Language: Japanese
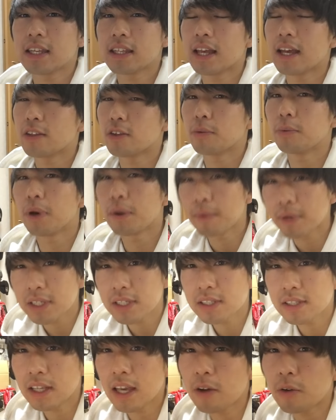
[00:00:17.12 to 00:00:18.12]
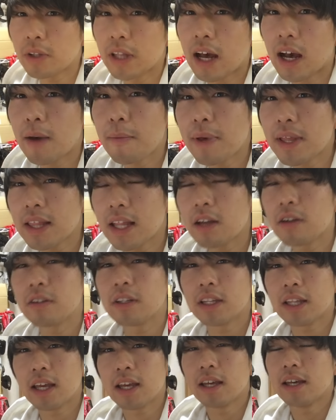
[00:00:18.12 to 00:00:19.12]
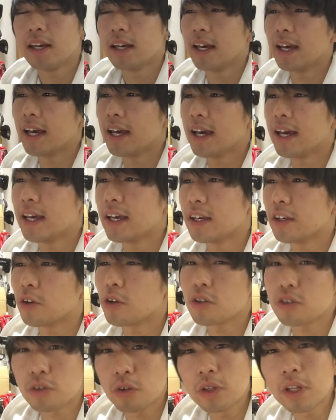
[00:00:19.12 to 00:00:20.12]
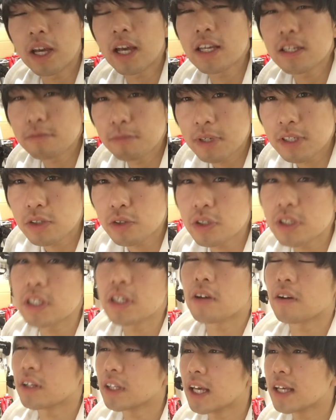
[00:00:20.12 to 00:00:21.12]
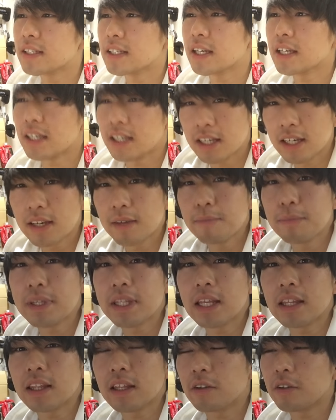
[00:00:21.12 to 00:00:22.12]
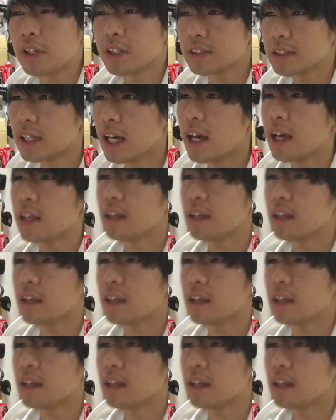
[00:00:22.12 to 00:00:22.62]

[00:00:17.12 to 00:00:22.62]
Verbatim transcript: きたいと思います。結構長めになるんでね、えよろしくお願いします。初心者の方はぜひ見てってくださ